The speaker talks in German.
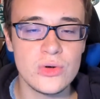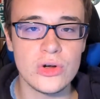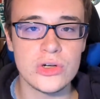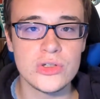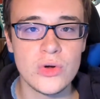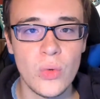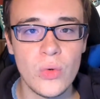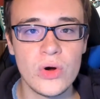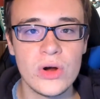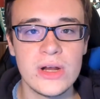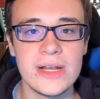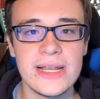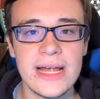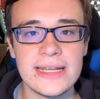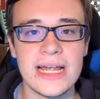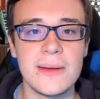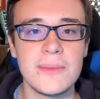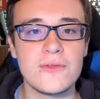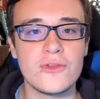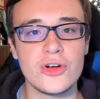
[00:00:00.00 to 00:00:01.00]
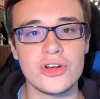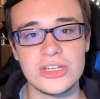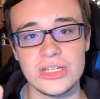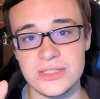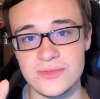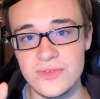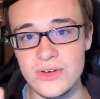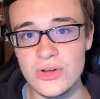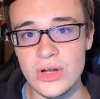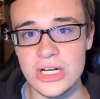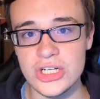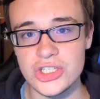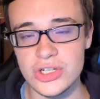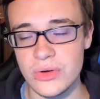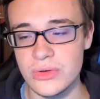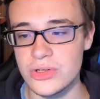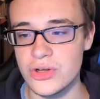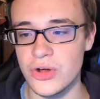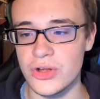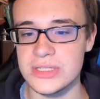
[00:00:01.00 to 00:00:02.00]
dort hochgeladen habe, wo ich das Video
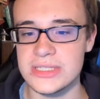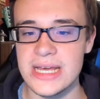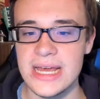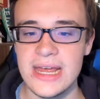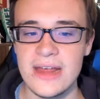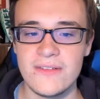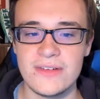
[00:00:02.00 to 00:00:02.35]
anschauen könnt,